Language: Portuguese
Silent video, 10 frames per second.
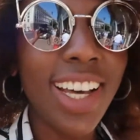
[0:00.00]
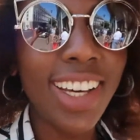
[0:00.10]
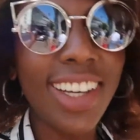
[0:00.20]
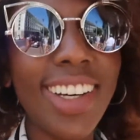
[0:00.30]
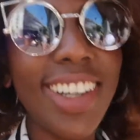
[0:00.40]

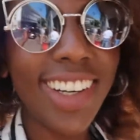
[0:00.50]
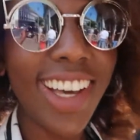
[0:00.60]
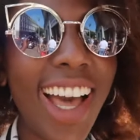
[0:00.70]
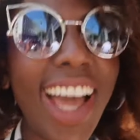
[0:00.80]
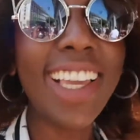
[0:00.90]
uh,
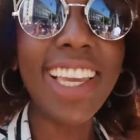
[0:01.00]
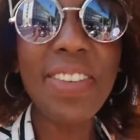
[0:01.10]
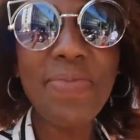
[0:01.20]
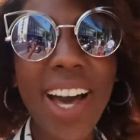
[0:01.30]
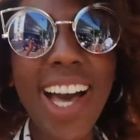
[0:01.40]
aqui
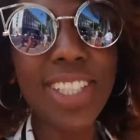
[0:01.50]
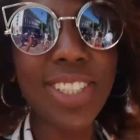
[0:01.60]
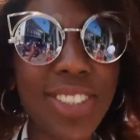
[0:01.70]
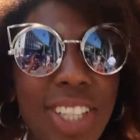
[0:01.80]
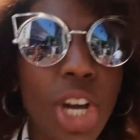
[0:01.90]
embaixo